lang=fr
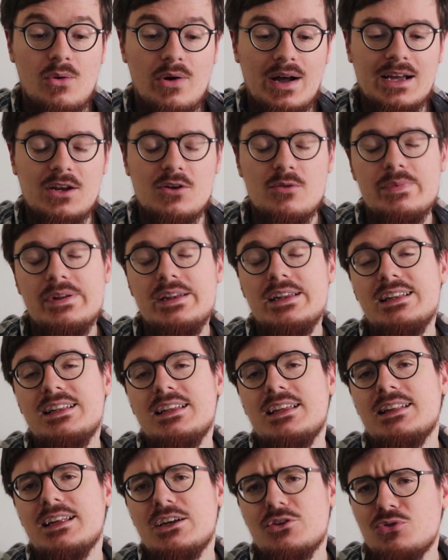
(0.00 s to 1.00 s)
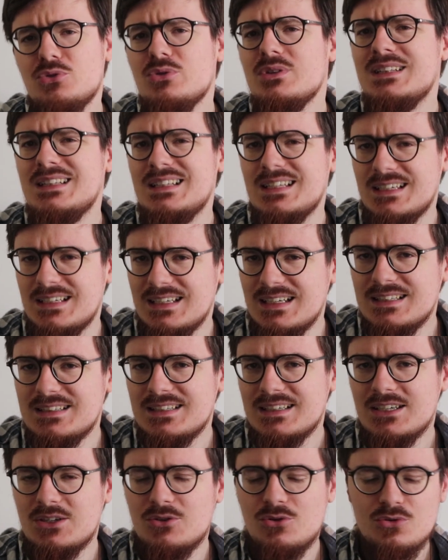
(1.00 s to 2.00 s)
Oracle Béline qui est un jeu
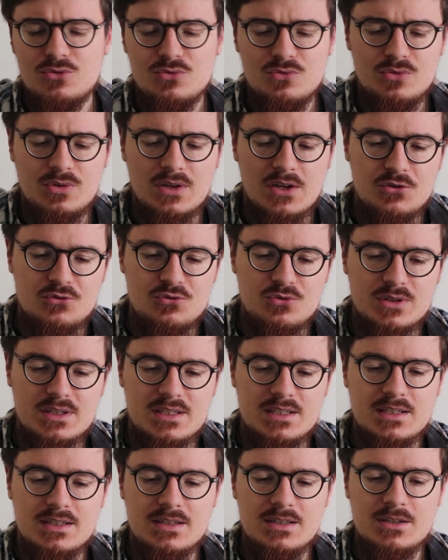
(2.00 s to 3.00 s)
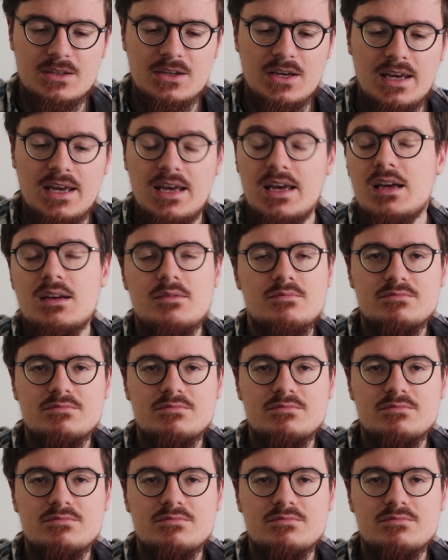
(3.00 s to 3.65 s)
très très connu, un jeu qui est